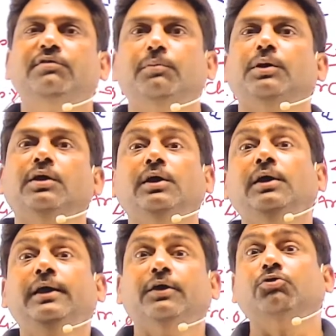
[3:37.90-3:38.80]
था इस समय
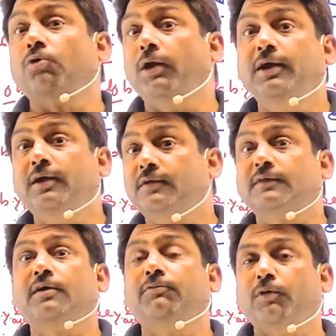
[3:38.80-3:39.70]
एक सॉलिड
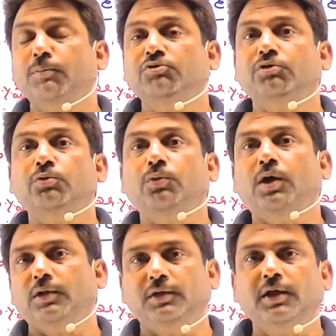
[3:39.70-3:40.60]
अर्थ का फॉर्मेशन
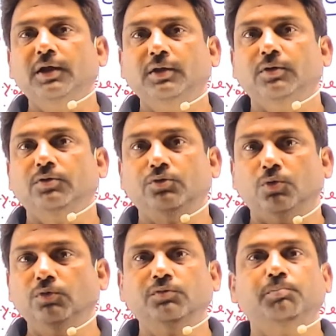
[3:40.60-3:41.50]
हुआ है ना
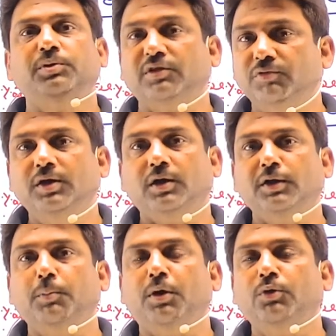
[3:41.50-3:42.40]
ठोस पृथ्वी का
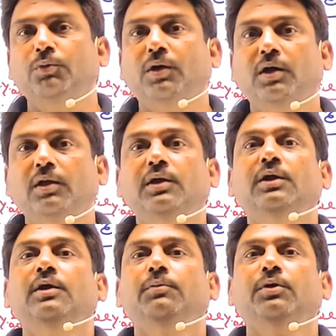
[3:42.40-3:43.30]
निर्माण हुआ
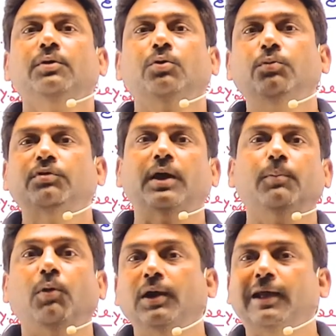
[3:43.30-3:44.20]
फिर खूब
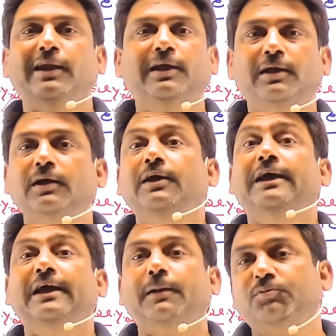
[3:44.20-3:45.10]
सारे वॉल्केनिक
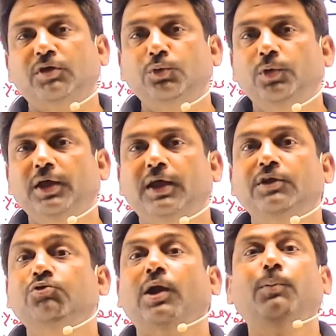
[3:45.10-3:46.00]
इरप्सन हुए
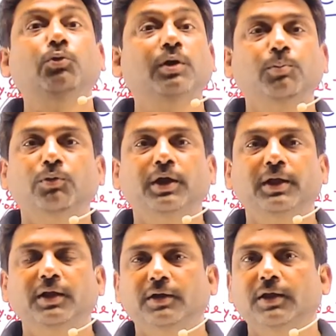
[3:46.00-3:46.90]
यानी ज्वालामुखी
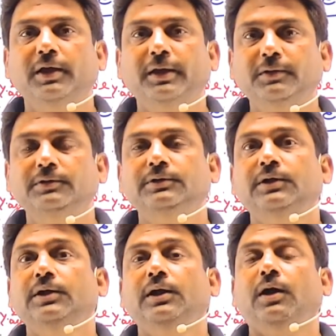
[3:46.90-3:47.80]
फूटे ठीक है
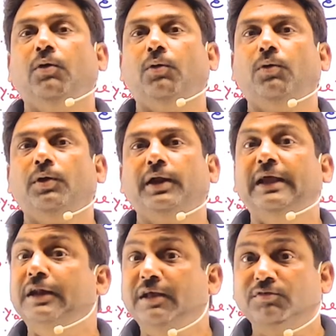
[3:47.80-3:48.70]
और
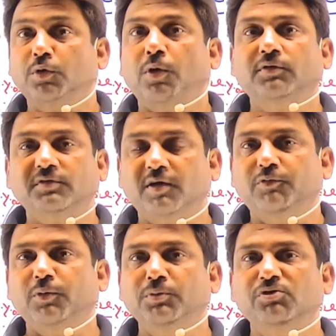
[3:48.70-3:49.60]
इग्नियस रॉक्स का
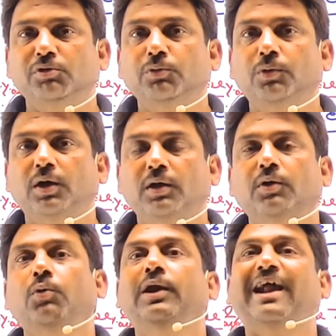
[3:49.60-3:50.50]
फॉर्मेशन हुआ
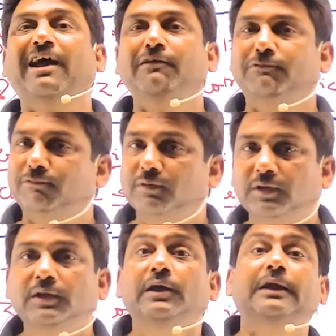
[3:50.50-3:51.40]
कोई लाइफ
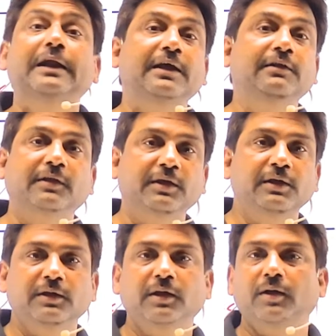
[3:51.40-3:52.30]
नहीं थी
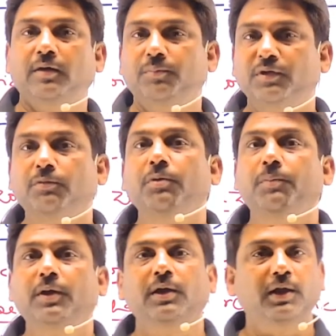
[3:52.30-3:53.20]
पृथ्वी
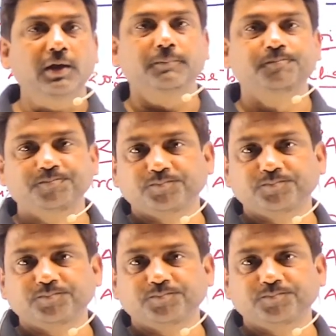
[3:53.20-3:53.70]
पे है ना